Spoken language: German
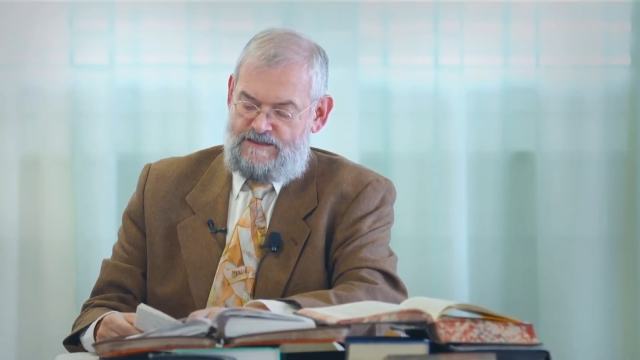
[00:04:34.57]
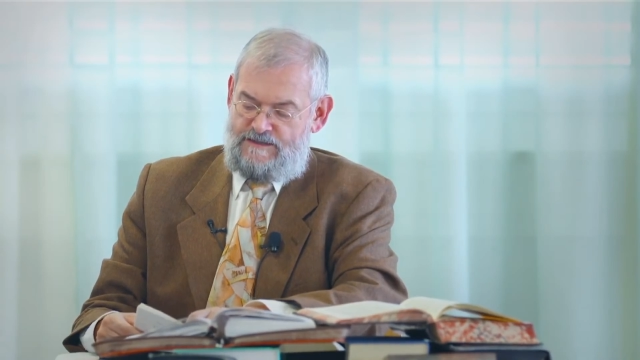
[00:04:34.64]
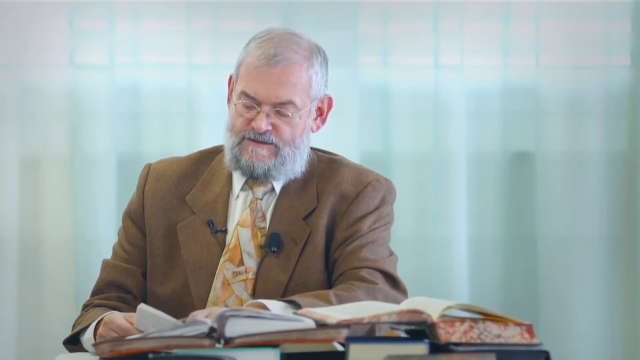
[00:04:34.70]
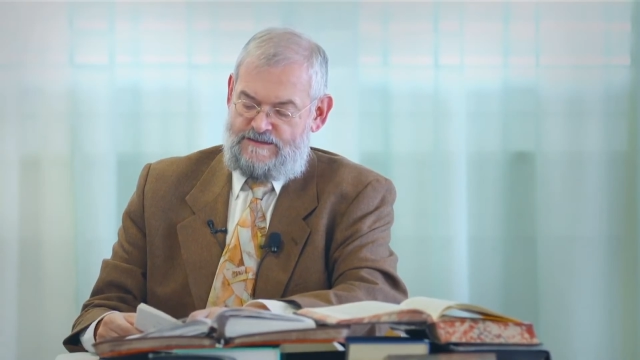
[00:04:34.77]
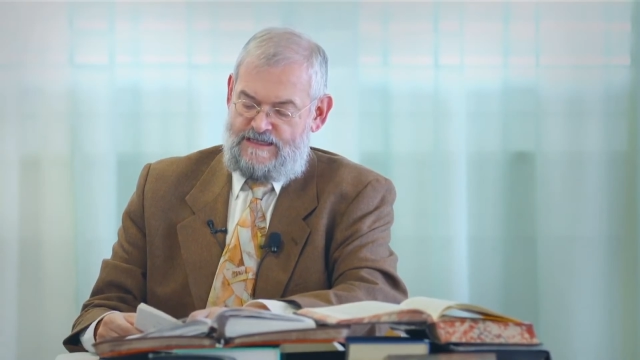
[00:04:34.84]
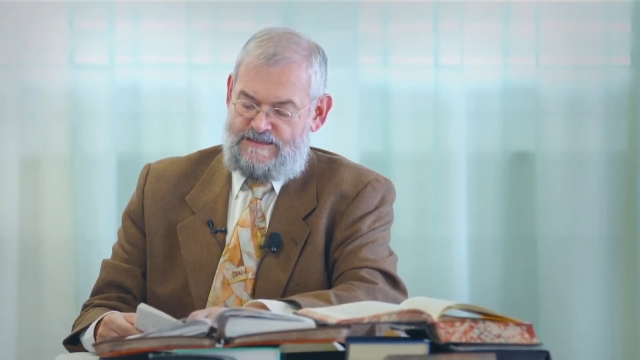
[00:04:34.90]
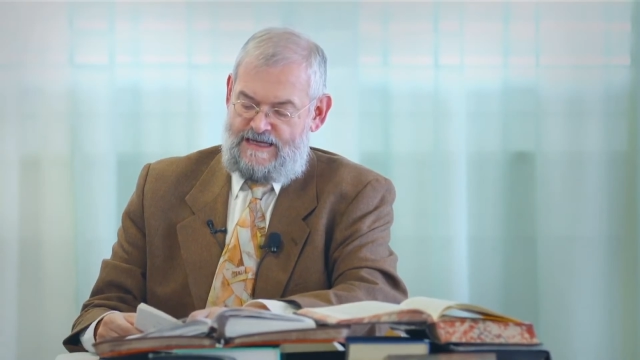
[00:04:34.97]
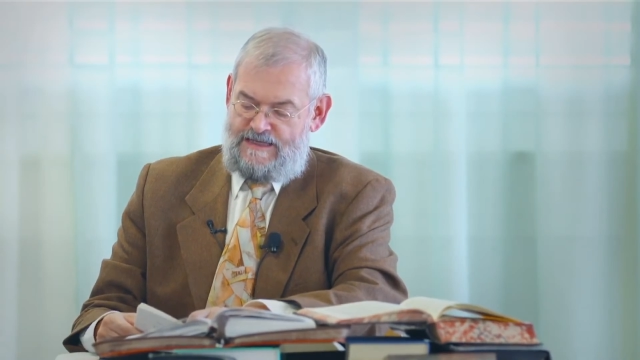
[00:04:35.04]

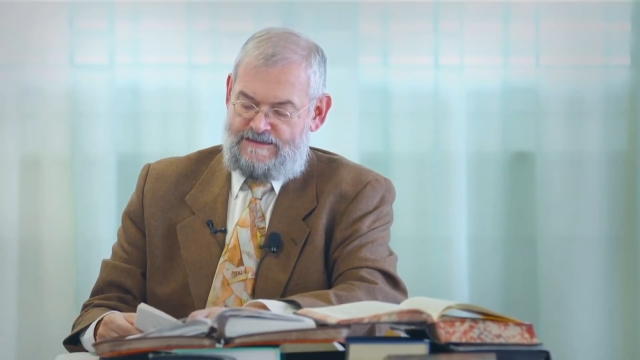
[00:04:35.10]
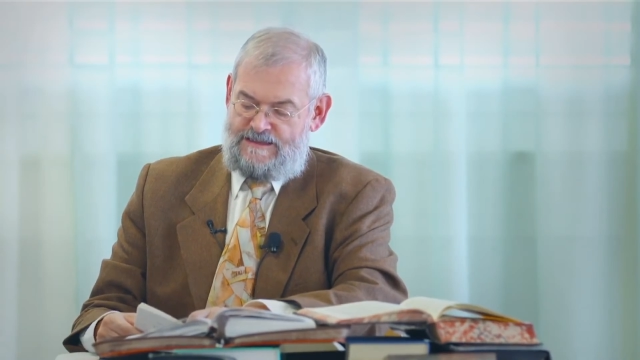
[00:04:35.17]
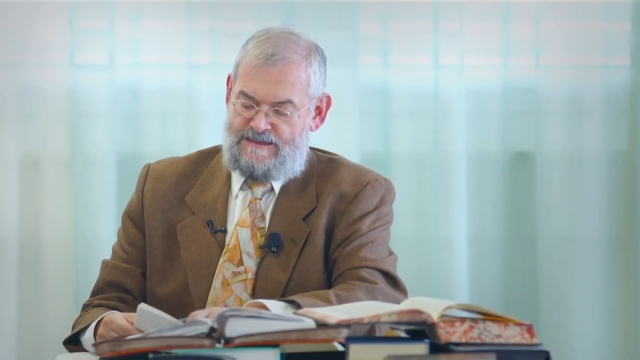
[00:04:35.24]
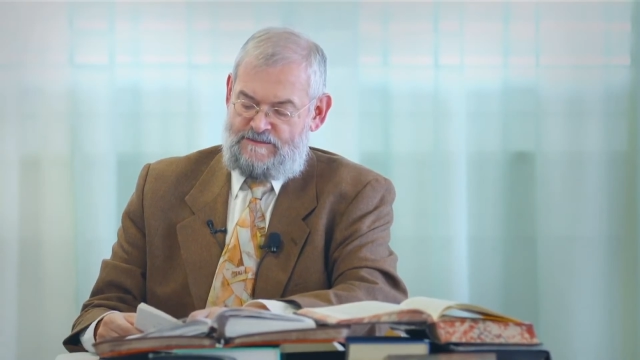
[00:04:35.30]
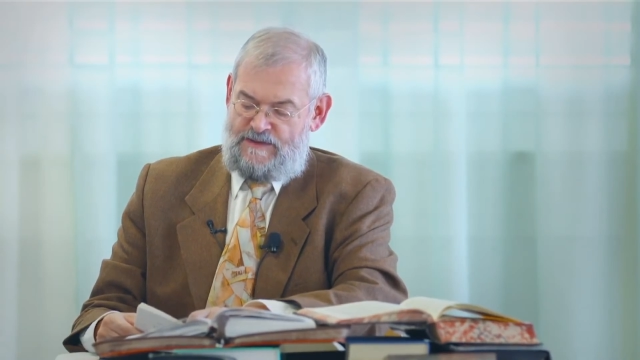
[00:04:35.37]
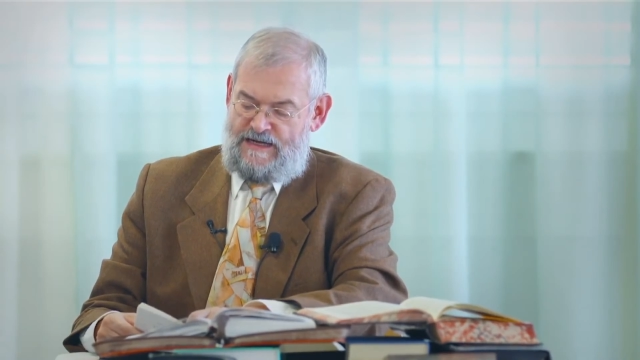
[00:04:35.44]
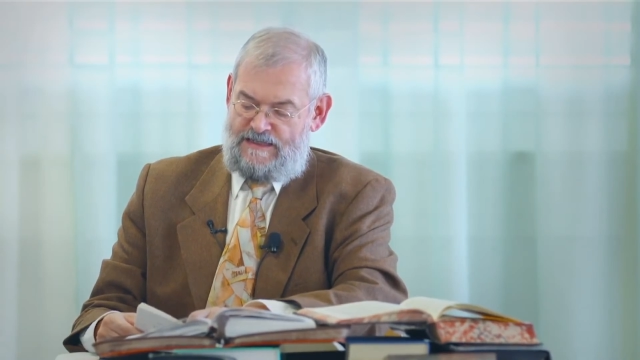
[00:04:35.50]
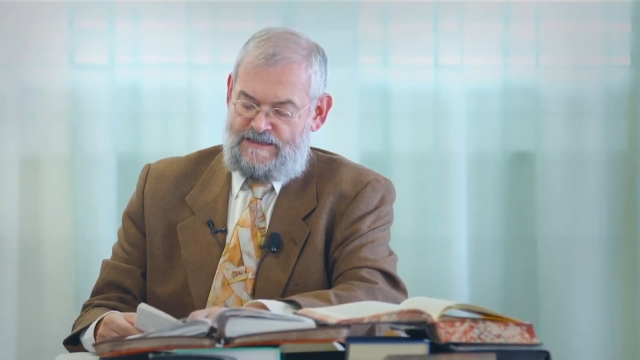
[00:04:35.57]
Und sie
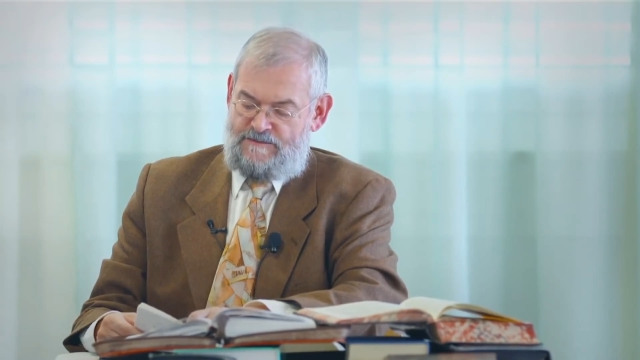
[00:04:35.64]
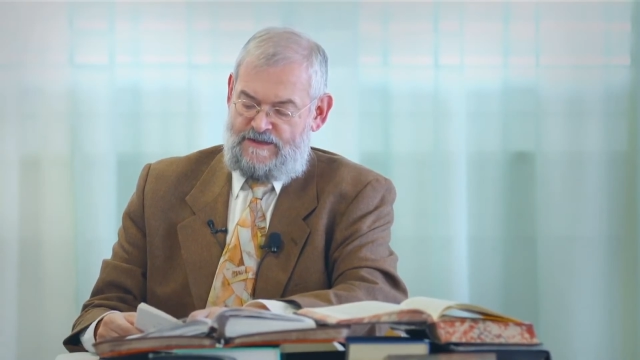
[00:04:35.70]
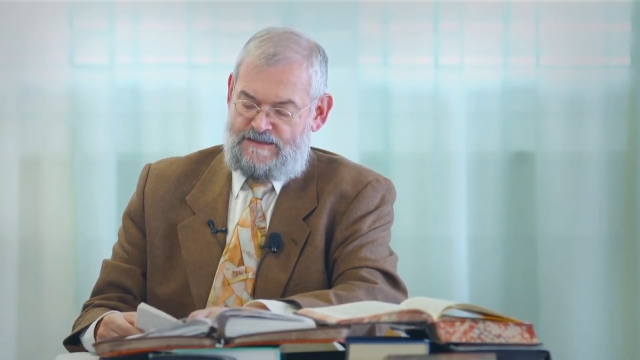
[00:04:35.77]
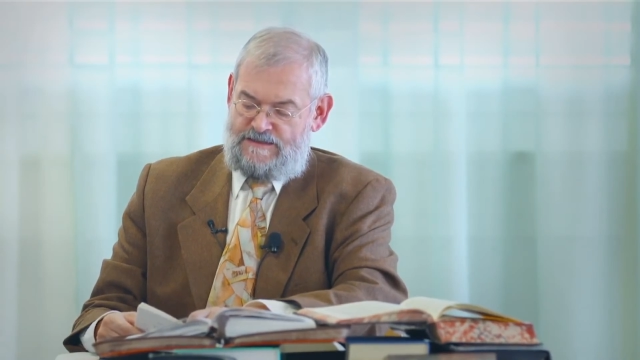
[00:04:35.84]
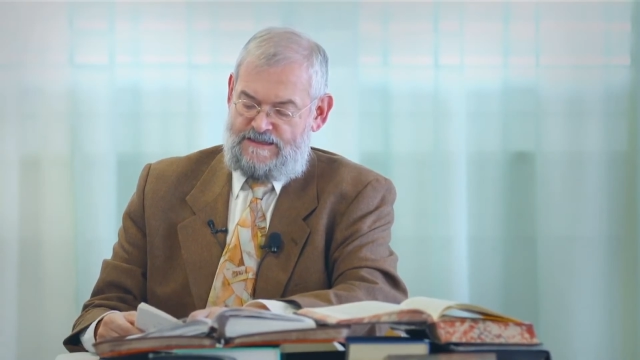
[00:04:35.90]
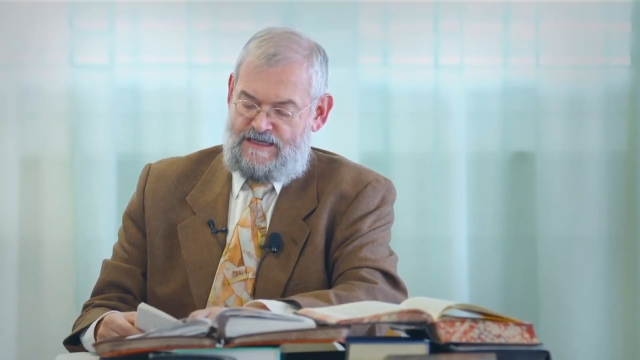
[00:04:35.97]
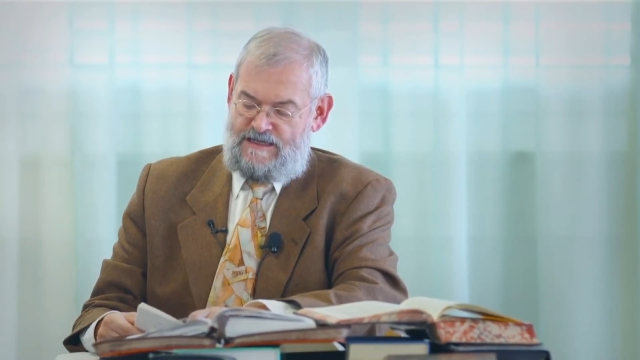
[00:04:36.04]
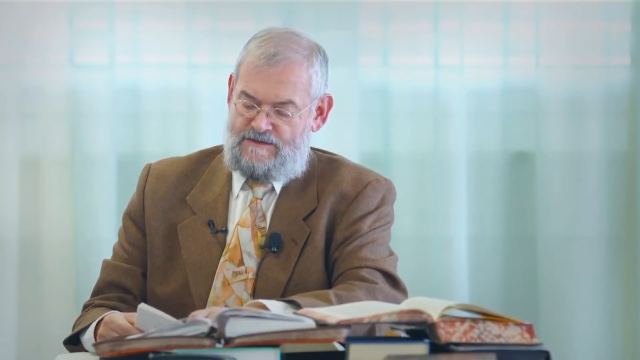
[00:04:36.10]
sandten
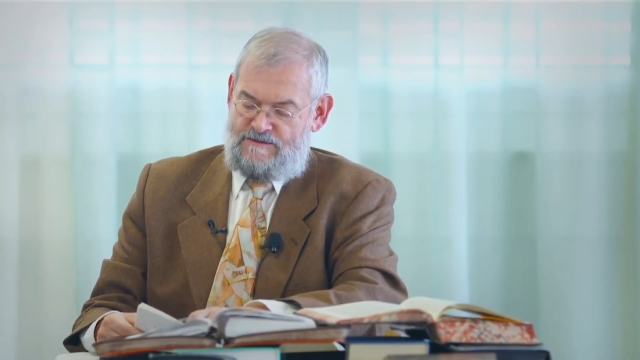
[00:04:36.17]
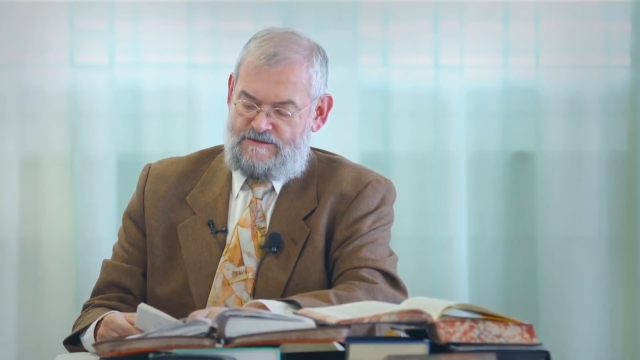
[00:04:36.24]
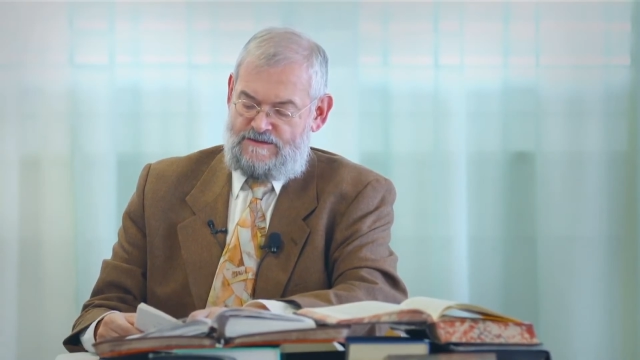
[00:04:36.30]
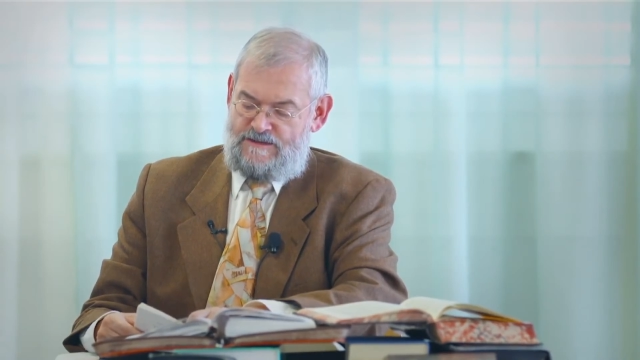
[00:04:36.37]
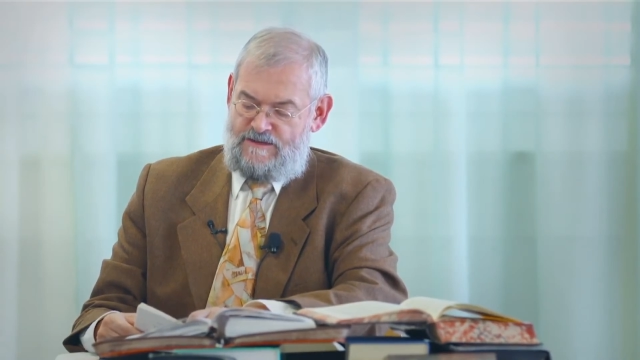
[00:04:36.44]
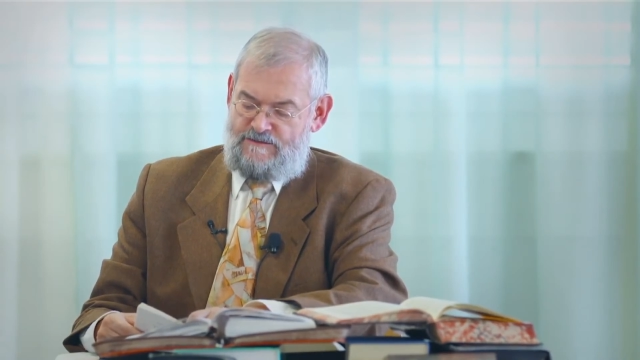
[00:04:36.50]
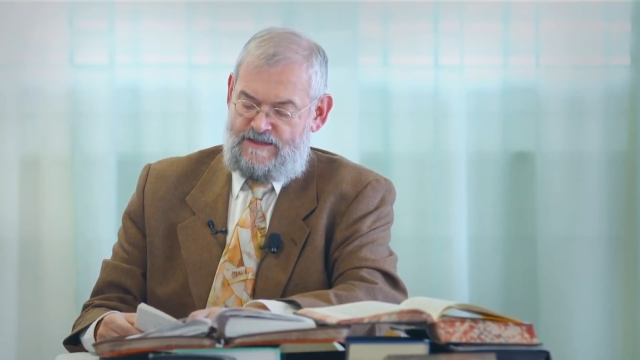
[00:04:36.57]
Barnabas aus,